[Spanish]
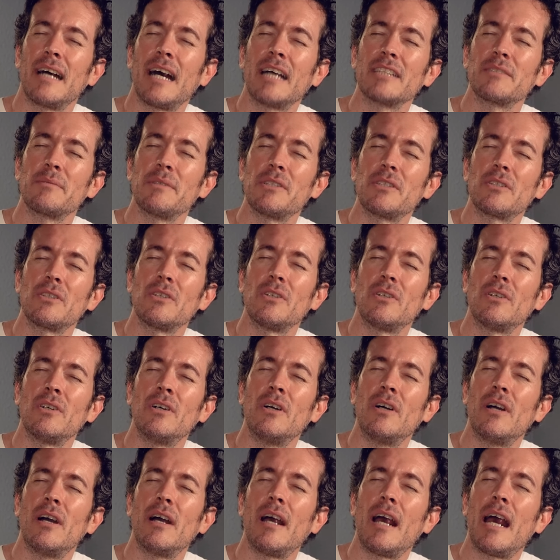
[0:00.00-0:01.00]
¿Has visto?
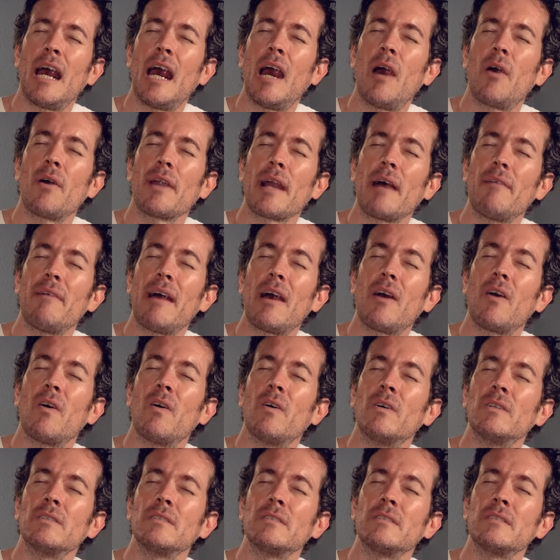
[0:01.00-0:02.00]
Ahora
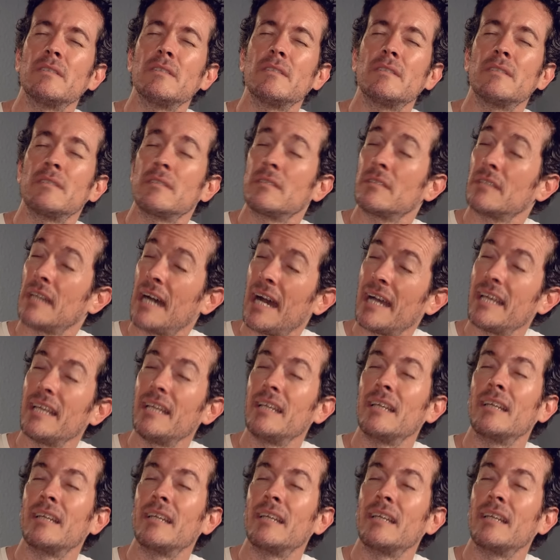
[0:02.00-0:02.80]
bajo. Ahí.